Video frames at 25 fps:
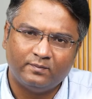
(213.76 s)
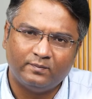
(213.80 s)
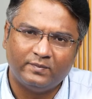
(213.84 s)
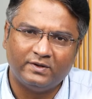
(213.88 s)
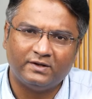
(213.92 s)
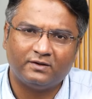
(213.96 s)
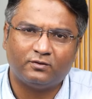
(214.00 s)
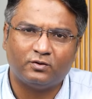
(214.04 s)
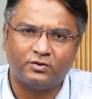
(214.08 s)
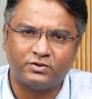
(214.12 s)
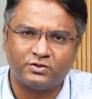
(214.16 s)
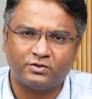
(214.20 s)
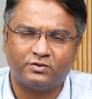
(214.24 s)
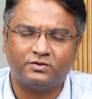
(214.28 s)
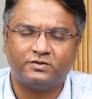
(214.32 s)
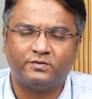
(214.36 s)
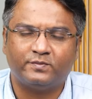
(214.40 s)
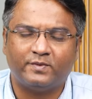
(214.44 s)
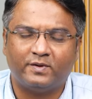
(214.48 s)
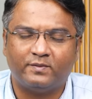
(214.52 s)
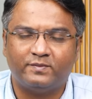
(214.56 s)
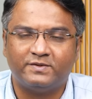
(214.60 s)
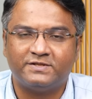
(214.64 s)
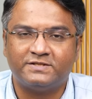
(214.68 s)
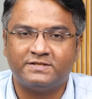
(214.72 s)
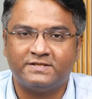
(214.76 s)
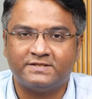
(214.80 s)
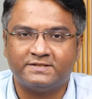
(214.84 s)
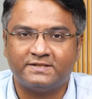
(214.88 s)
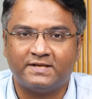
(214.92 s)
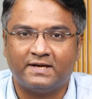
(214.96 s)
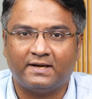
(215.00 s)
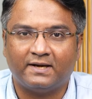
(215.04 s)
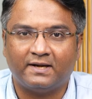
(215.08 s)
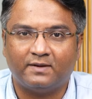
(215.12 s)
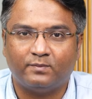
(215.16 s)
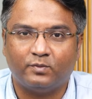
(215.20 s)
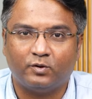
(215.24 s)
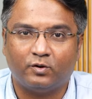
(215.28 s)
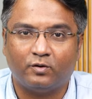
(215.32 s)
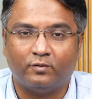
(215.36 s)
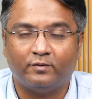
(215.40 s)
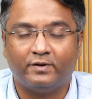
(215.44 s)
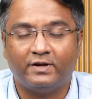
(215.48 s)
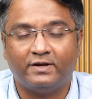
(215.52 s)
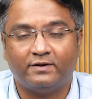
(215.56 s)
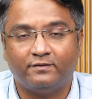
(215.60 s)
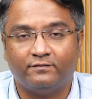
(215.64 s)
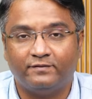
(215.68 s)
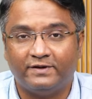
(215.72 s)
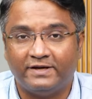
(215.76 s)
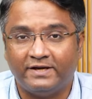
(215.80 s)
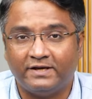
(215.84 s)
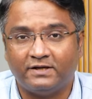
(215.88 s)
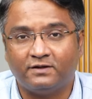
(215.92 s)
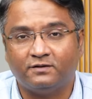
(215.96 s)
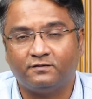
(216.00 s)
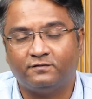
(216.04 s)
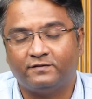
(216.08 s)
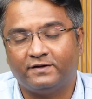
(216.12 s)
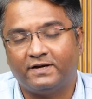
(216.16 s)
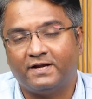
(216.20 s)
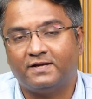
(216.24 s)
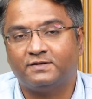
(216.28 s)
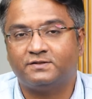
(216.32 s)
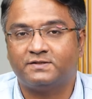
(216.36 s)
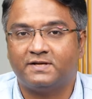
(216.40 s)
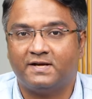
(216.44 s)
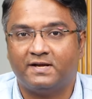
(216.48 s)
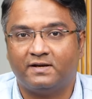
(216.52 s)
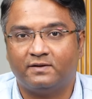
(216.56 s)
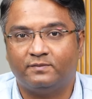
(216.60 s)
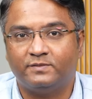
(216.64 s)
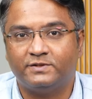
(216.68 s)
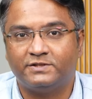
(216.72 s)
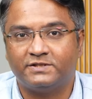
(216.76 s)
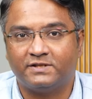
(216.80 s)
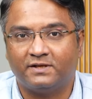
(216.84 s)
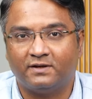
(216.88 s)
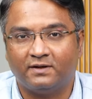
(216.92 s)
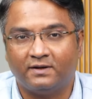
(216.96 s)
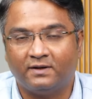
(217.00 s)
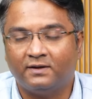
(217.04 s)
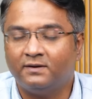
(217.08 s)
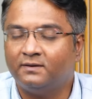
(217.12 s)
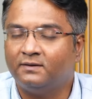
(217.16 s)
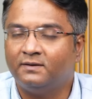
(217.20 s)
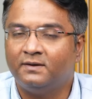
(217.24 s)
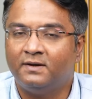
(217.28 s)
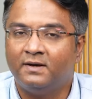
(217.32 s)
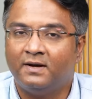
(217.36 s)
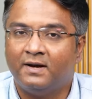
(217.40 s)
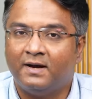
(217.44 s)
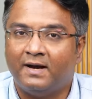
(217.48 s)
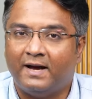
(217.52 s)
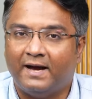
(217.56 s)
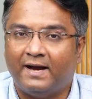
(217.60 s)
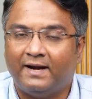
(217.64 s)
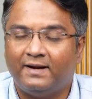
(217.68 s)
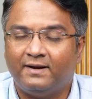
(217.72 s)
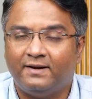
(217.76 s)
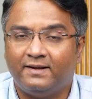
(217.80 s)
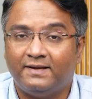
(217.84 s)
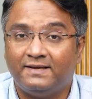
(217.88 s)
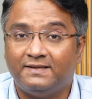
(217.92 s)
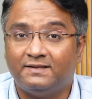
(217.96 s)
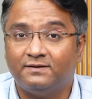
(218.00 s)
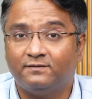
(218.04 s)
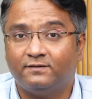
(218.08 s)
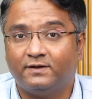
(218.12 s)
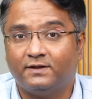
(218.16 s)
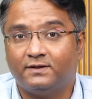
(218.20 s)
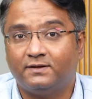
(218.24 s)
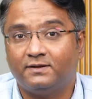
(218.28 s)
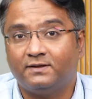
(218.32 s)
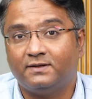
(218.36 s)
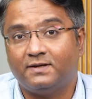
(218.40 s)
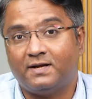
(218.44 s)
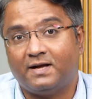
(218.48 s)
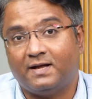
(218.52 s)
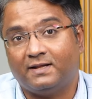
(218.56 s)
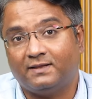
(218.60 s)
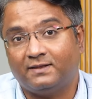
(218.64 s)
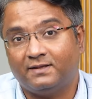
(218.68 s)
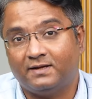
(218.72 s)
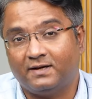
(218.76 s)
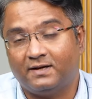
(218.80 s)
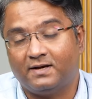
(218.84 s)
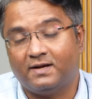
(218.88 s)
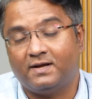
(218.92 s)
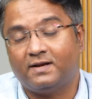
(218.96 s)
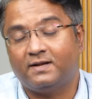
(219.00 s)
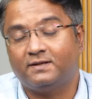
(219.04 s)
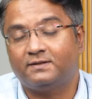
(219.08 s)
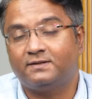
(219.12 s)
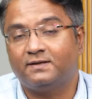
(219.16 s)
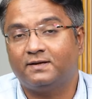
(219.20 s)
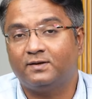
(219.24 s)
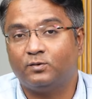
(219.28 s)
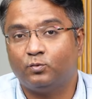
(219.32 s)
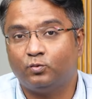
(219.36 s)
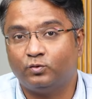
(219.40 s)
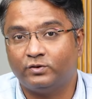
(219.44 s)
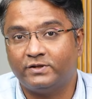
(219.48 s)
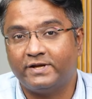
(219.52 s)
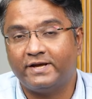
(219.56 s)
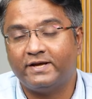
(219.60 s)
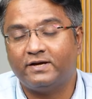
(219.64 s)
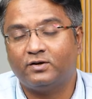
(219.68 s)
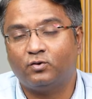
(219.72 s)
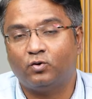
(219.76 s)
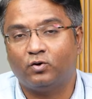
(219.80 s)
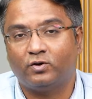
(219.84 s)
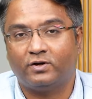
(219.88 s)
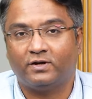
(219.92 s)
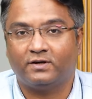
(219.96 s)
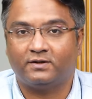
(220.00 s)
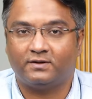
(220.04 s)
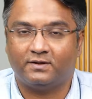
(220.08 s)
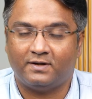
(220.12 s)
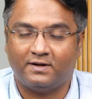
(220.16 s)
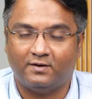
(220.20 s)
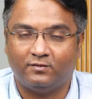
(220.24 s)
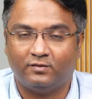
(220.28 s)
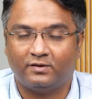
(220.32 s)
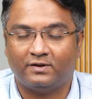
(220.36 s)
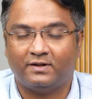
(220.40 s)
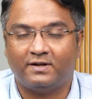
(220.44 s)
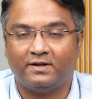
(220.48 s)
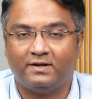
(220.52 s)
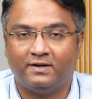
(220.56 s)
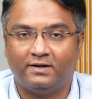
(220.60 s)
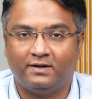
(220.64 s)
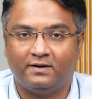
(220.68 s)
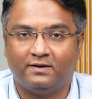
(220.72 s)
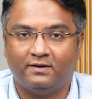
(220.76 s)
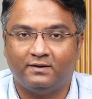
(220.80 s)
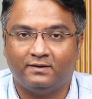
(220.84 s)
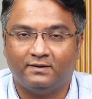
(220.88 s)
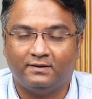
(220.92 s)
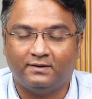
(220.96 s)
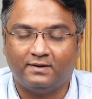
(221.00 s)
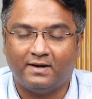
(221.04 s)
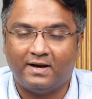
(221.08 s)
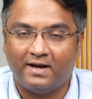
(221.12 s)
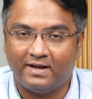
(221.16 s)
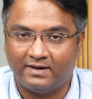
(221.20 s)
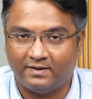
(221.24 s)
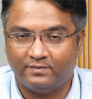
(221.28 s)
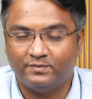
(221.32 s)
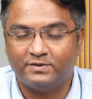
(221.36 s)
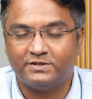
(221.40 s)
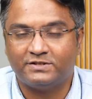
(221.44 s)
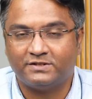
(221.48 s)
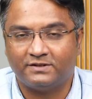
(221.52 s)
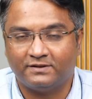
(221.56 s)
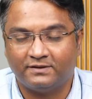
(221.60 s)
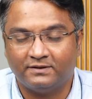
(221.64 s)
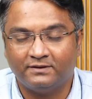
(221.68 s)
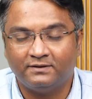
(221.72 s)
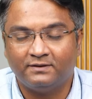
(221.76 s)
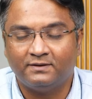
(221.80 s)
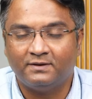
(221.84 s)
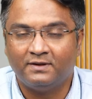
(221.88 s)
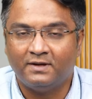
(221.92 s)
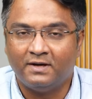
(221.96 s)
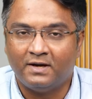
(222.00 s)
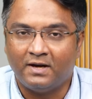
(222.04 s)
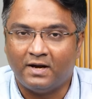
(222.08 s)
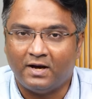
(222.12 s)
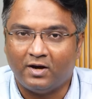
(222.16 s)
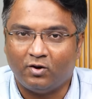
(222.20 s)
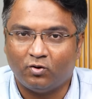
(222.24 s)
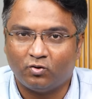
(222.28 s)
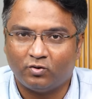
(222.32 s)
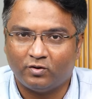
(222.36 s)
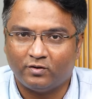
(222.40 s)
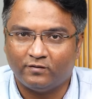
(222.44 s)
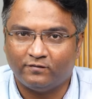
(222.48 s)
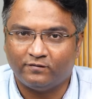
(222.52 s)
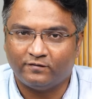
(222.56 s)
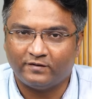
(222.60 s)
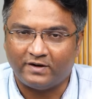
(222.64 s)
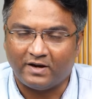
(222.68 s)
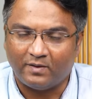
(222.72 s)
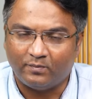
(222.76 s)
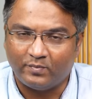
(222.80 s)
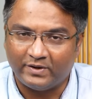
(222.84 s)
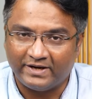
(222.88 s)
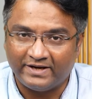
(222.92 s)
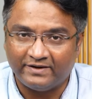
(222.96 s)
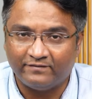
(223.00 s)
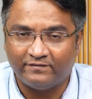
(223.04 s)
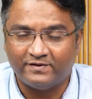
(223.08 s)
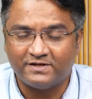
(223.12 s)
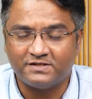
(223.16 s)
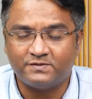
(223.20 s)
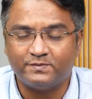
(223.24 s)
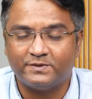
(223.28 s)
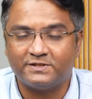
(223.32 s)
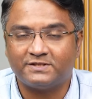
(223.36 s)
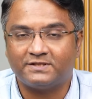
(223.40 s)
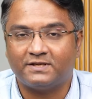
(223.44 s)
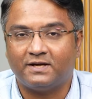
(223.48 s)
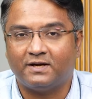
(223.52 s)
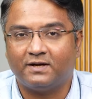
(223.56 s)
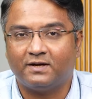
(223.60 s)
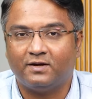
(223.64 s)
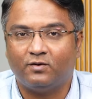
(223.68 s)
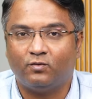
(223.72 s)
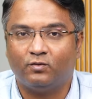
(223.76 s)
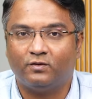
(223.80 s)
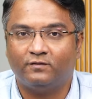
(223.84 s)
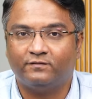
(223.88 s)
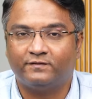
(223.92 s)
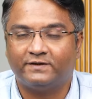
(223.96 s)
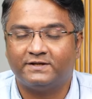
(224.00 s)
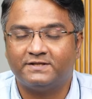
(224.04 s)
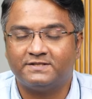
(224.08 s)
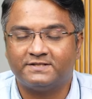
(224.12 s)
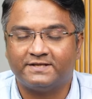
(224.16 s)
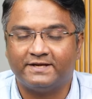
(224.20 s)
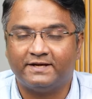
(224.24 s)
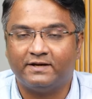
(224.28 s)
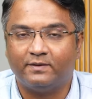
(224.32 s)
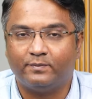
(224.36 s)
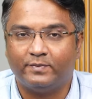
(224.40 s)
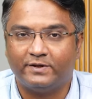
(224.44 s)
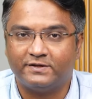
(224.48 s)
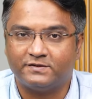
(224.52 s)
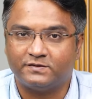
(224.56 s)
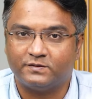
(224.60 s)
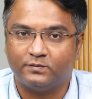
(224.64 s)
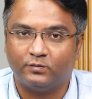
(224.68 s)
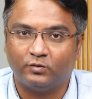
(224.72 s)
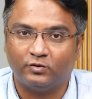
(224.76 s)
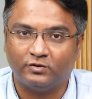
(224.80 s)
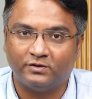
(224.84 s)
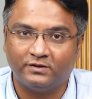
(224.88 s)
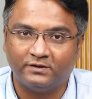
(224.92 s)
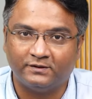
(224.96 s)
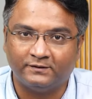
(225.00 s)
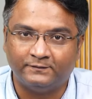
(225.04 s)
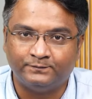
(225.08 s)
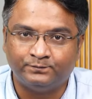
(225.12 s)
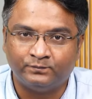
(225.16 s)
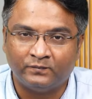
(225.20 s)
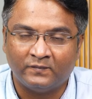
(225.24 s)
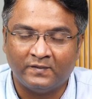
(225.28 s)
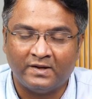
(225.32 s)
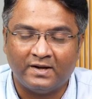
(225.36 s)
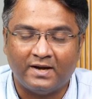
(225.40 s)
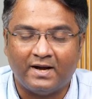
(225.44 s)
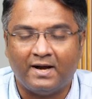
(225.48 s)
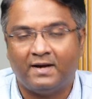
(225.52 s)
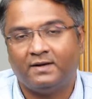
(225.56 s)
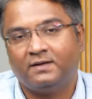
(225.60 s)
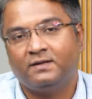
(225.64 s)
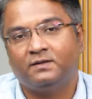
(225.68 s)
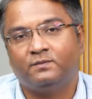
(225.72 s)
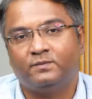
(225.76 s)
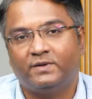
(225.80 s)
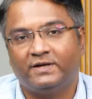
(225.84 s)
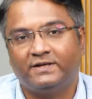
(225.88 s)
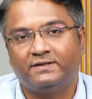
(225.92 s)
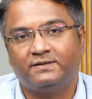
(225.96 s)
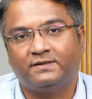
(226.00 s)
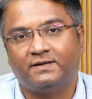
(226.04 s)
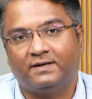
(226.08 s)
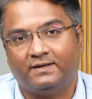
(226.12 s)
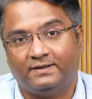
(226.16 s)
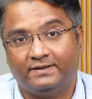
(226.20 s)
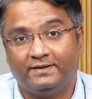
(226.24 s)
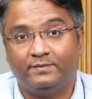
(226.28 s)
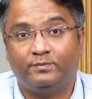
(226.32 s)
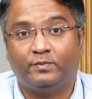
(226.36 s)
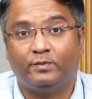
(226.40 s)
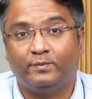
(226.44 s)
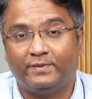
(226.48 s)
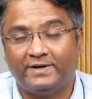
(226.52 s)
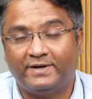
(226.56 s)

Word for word: பில் கொஞ்சம் கொஞ்சமாக பிஸ்னஸ் நல்லா போகவே வெஹிக்கல் ஃபினான்ஸாக ஆரம்பித்தாங்க அண்ட் இது வந்து அந்த காலத்தில் உதய் கோட்டக் அவர் தான் ஆரம்பித்தார் அவரோட அப்போ இன்வெஸ்ட்மெண்ட்ஸ்க்காக அவங்க ஃப்ரெண்ட்ஸ் கிட்ட பேசும்போது ஆனந்த் மஹிந்திரா இப்போ